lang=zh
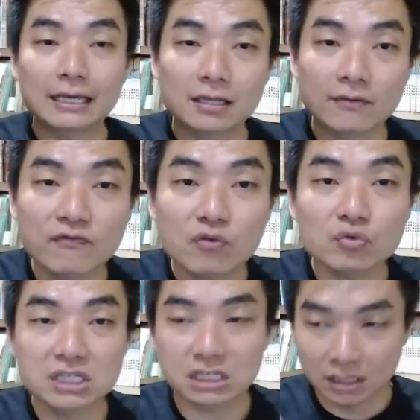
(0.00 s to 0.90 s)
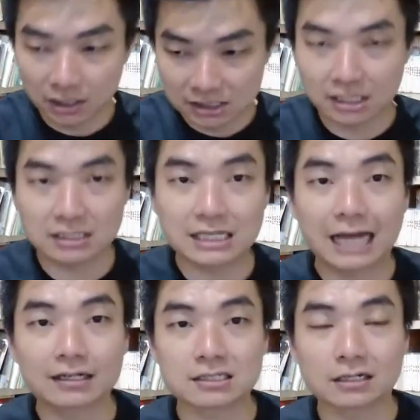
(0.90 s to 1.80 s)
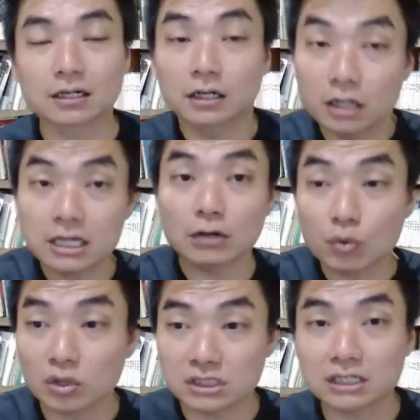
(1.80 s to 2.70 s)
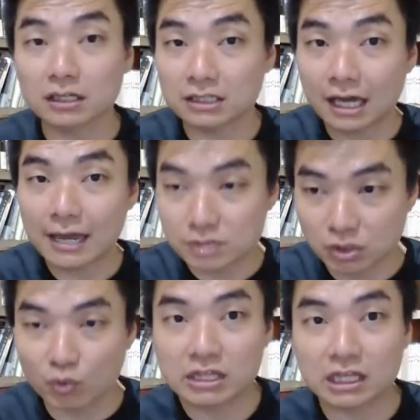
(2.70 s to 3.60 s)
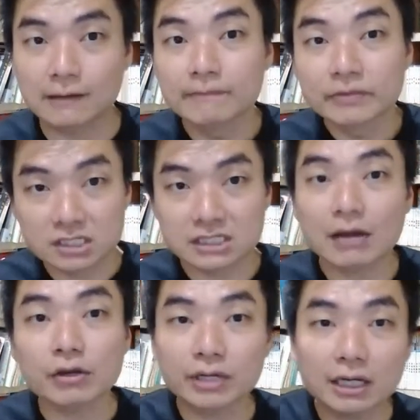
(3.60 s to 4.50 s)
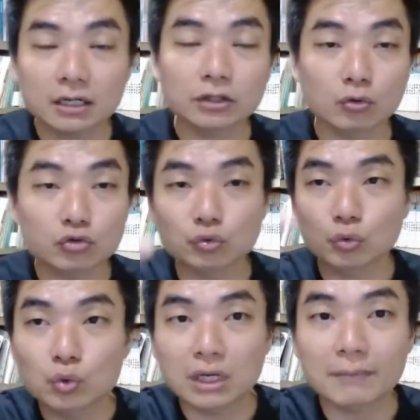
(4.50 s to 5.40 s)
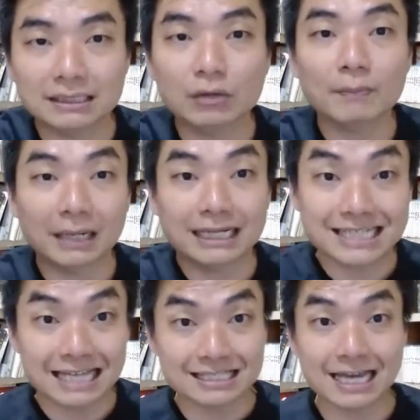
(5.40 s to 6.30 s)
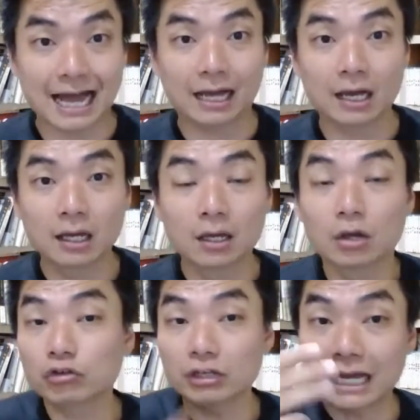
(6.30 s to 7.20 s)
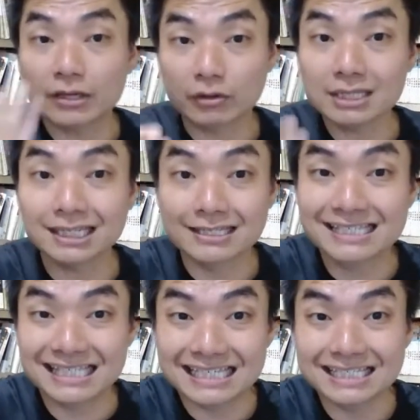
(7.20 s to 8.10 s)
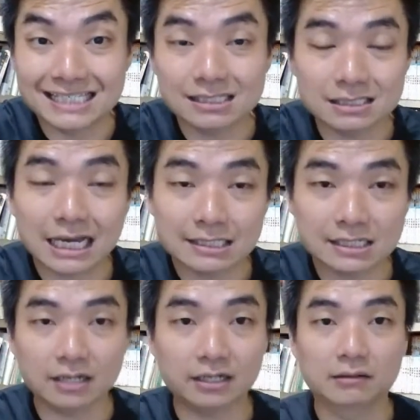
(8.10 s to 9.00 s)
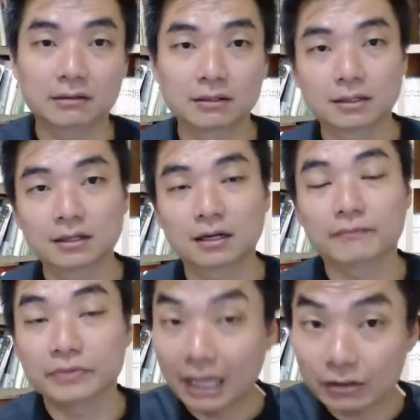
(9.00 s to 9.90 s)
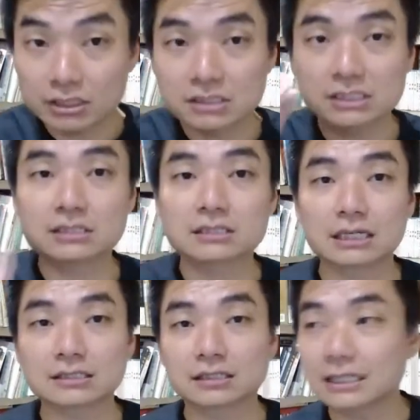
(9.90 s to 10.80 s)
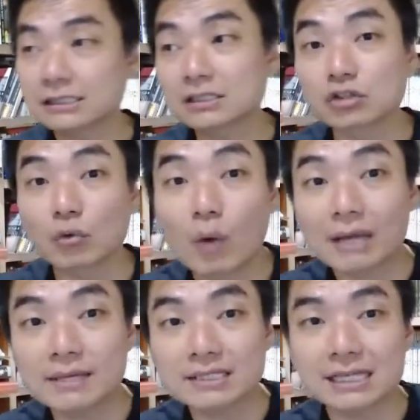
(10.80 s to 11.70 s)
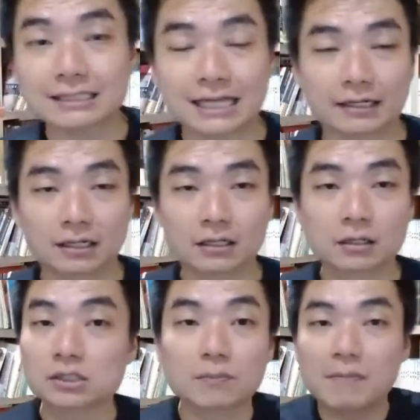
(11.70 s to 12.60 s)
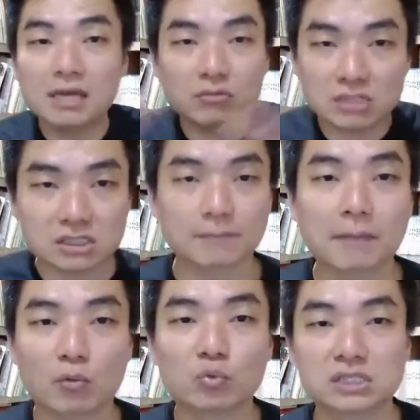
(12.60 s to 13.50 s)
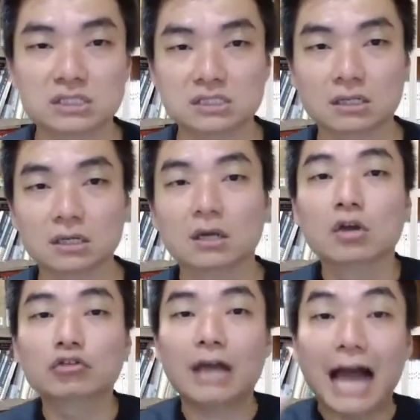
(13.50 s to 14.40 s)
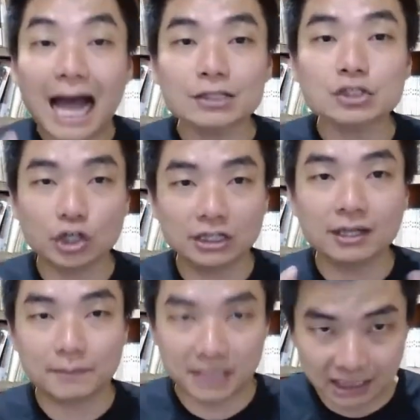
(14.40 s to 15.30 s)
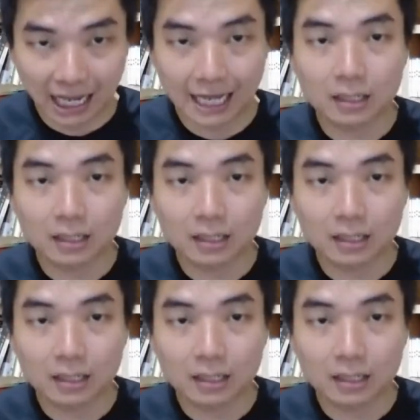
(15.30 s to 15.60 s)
他已经负起了审查的责任，而且如果真的这个 app 有问题，只要有一个人投诉，谷歌马上会把它下架。所以它有一层机制在这里，啊，它有一层机制在这里。但是你从外面下载的是没有这层保护机制的，所以安全的平